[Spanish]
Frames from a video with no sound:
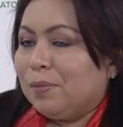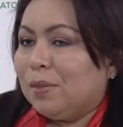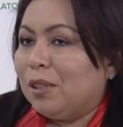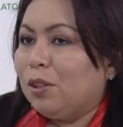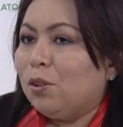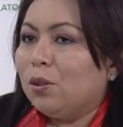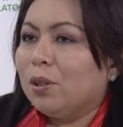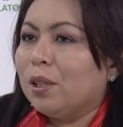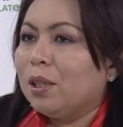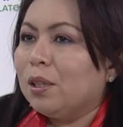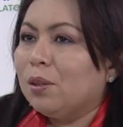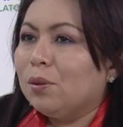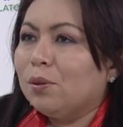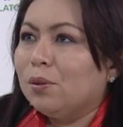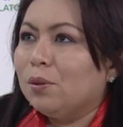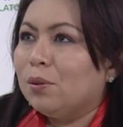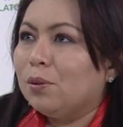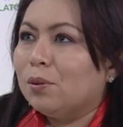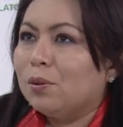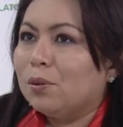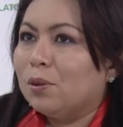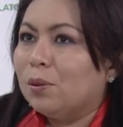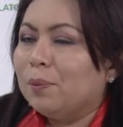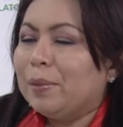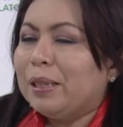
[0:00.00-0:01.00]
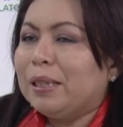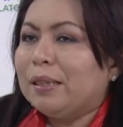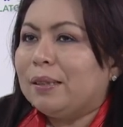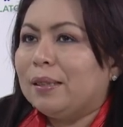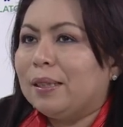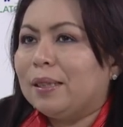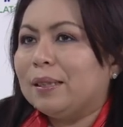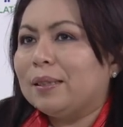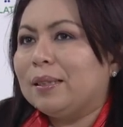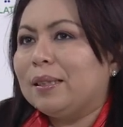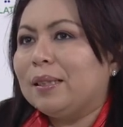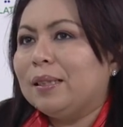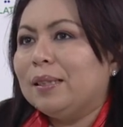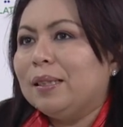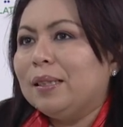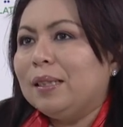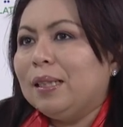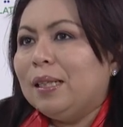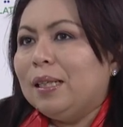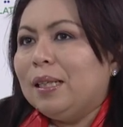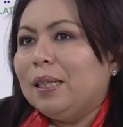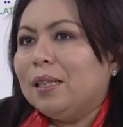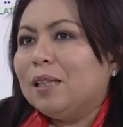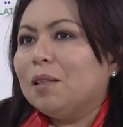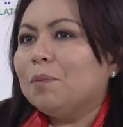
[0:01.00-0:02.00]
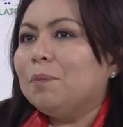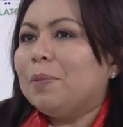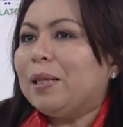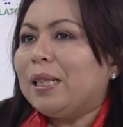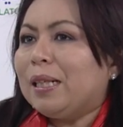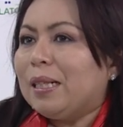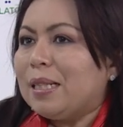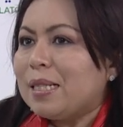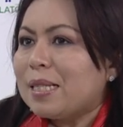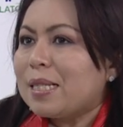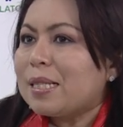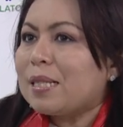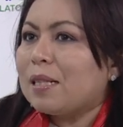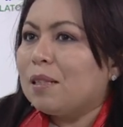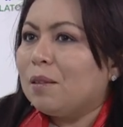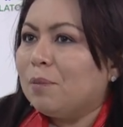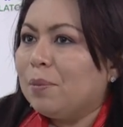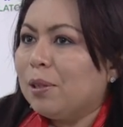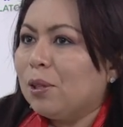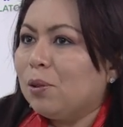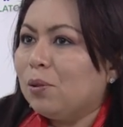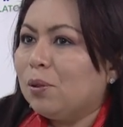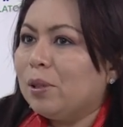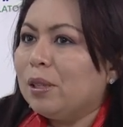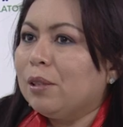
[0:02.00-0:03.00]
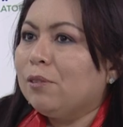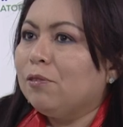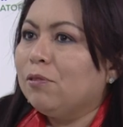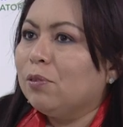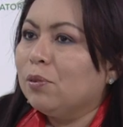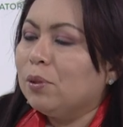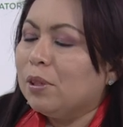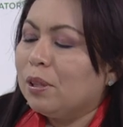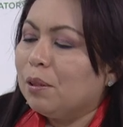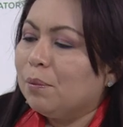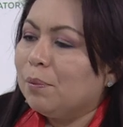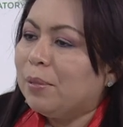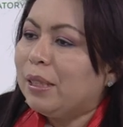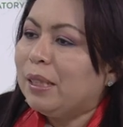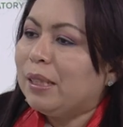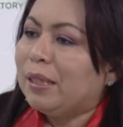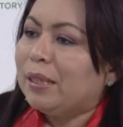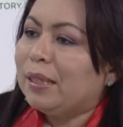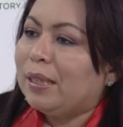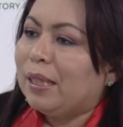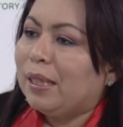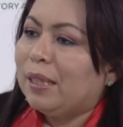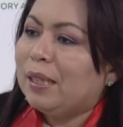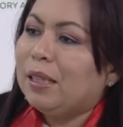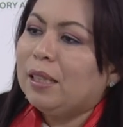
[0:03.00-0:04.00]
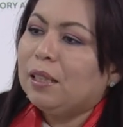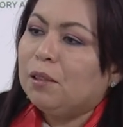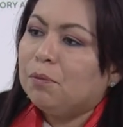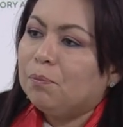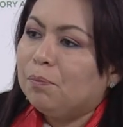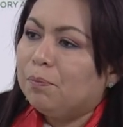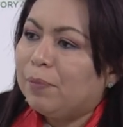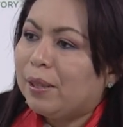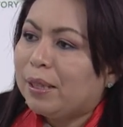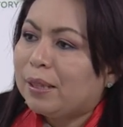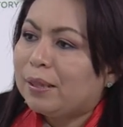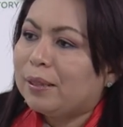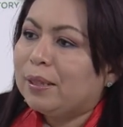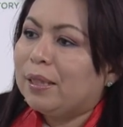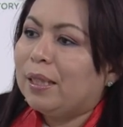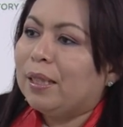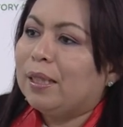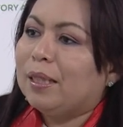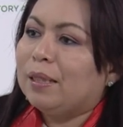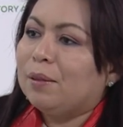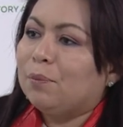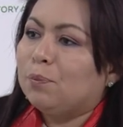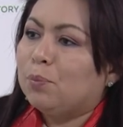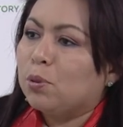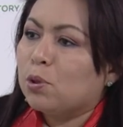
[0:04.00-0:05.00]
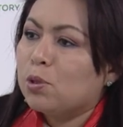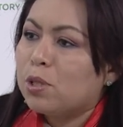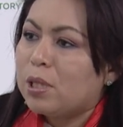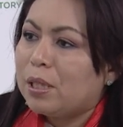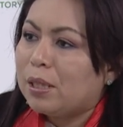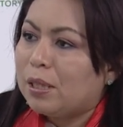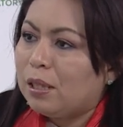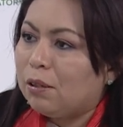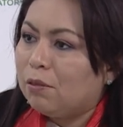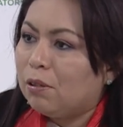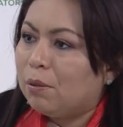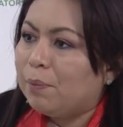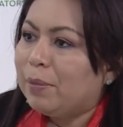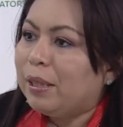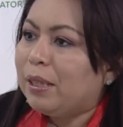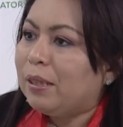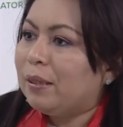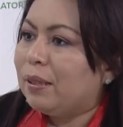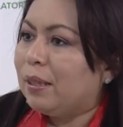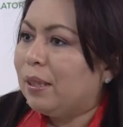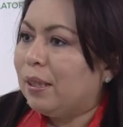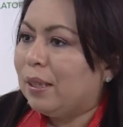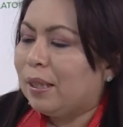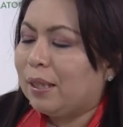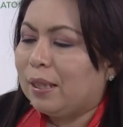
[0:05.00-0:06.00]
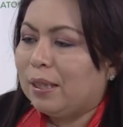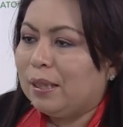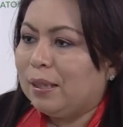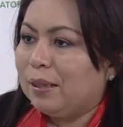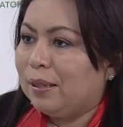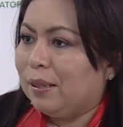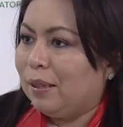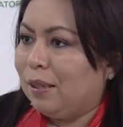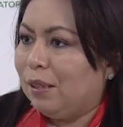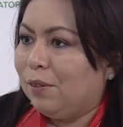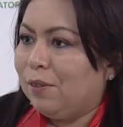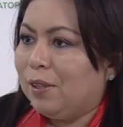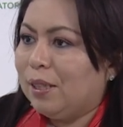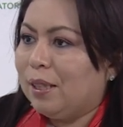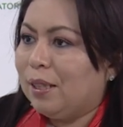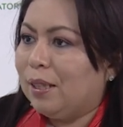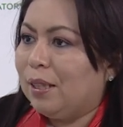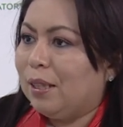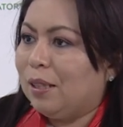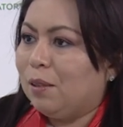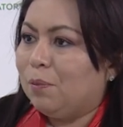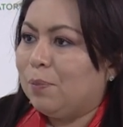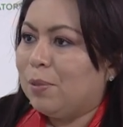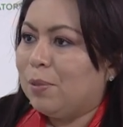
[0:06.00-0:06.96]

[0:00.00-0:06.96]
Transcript: Yo quiero comentarte que para El Salvador es fundamental impactar positivamente en la calidad de vida de las